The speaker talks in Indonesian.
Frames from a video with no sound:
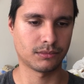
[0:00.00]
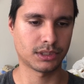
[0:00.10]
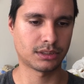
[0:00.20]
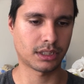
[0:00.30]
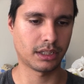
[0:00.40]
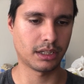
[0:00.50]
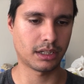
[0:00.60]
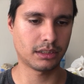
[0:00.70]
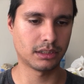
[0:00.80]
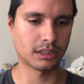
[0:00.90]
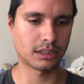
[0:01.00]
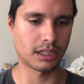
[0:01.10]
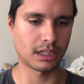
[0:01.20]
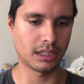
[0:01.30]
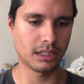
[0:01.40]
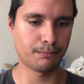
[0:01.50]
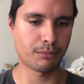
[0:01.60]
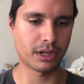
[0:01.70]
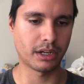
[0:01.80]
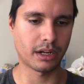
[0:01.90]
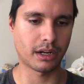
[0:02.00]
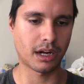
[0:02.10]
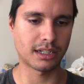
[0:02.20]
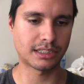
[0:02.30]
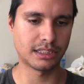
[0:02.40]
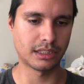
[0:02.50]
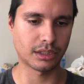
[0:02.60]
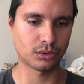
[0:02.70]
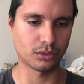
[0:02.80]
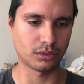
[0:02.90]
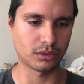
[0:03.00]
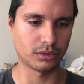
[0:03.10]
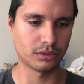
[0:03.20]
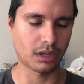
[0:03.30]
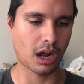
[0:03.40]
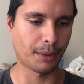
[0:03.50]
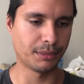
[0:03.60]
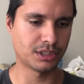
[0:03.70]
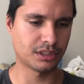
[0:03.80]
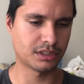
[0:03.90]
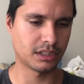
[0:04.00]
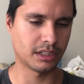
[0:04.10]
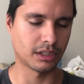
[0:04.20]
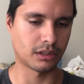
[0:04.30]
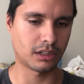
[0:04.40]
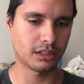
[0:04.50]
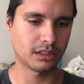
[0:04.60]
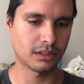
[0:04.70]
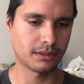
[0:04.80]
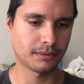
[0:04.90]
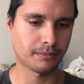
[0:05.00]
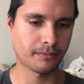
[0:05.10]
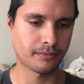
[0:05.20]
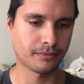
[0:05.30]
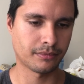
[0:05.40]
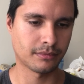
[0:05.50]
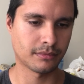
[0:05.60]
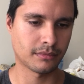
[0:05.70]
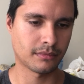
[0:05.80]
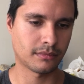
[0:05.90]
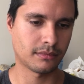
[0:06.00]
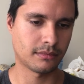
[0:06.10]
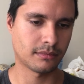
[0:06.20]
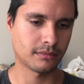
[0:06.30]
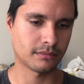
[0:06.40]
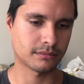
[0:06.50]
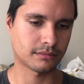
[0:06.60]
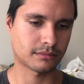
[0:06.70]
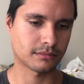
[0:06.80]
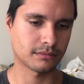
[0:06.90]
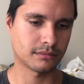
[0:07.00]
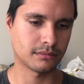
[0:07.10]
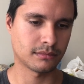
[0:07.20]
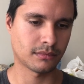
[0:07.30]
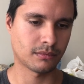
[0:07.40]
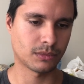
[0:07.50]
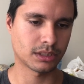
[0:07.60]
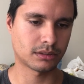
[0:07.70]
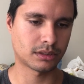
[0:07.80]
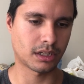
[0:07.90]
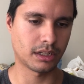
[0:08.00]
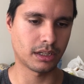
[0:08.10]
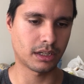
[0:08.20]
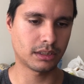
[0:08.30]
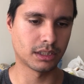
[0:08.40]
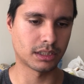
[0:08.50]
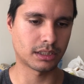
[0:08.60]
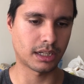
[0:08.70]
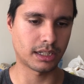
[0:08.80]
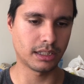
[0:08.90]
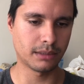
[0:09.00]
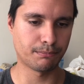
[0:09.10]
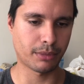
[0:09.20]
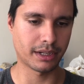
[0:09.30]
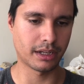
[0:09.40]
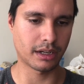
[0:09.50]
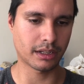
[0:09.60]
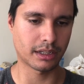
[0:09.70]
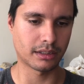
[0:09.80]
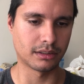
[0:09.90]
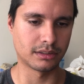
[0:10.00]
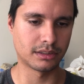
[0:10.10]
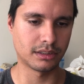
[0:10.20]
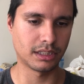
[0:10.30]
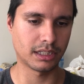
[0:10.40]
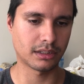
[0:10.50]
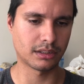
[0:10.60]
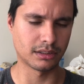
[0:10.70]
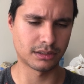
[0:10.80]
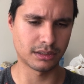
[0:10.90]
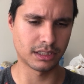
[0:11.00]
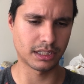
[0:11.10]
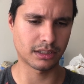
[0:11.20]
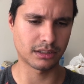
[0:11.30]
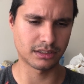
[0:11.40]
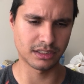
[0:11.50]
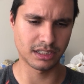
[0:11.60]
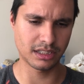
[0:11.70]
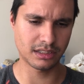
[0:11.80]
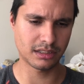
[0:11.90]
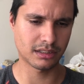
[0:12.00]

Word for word: Saya tertarik pada arsitektur. I'm interested in art. Saya tertarik pada kesenian. Saya tertarik pada kesenian. Keseni, kesenian?